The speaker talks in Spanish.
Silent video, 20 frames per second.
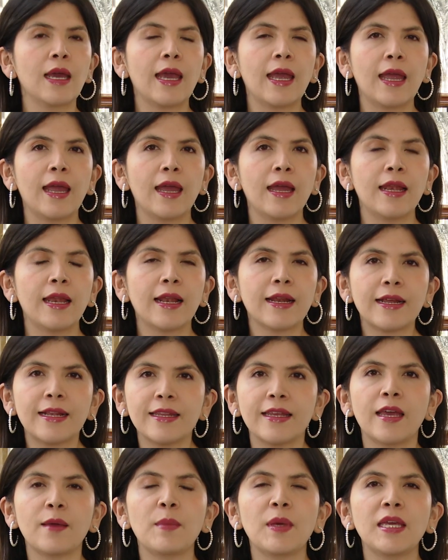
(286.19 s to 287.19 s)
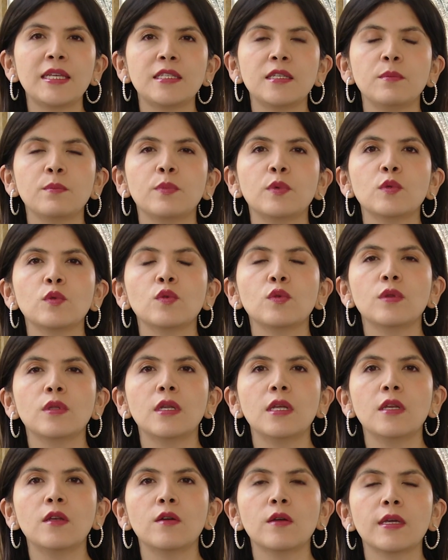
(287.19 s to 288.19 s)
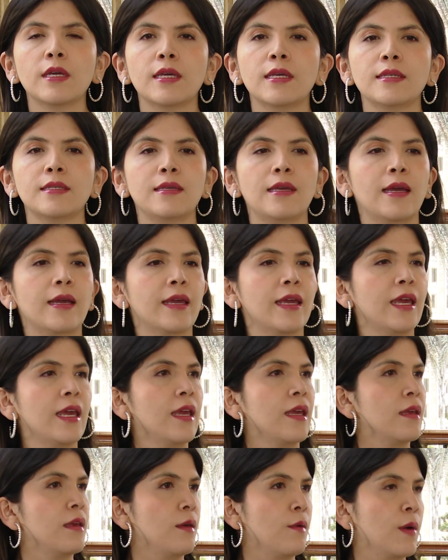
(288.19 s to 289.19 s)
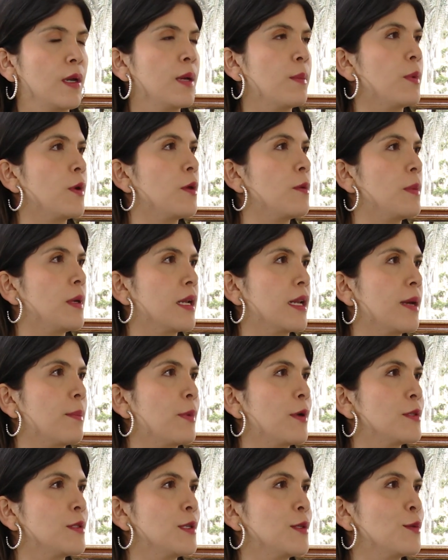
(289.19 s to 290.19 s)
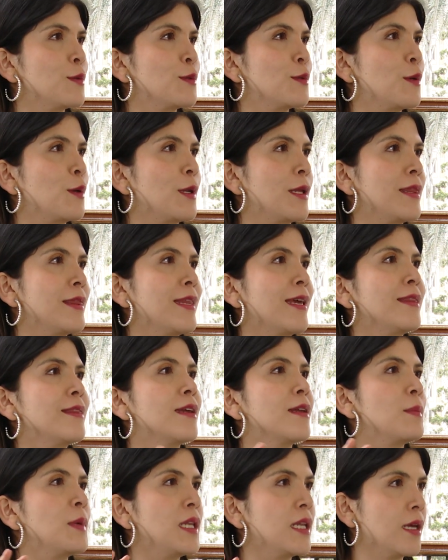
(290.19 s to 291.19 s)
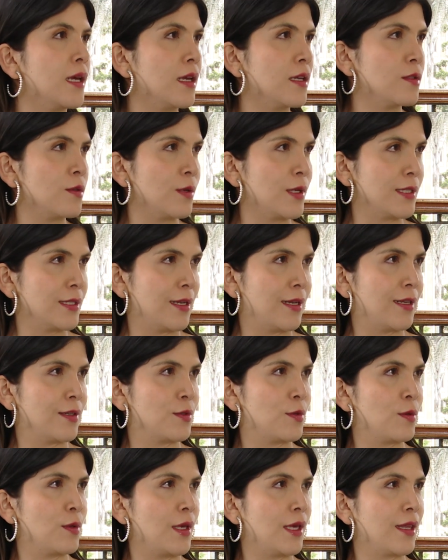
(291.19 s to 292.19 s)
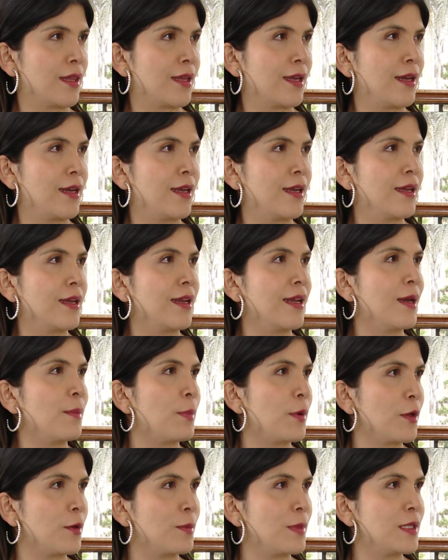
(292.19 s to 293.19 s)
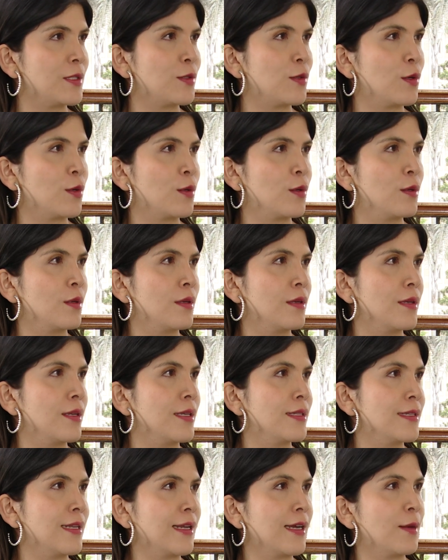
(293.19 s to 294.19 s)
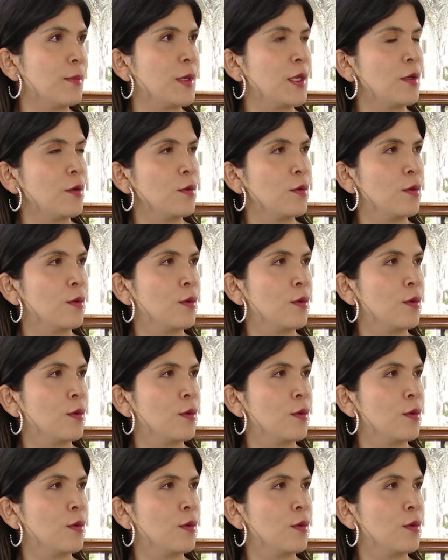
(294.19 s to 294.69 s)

Eh, la alcaldía de Medellín puso un trino que decía que iban a prohibir la prostitución en determinadas zonas de la ciudad. ¿Cree que la prohibición es el camino?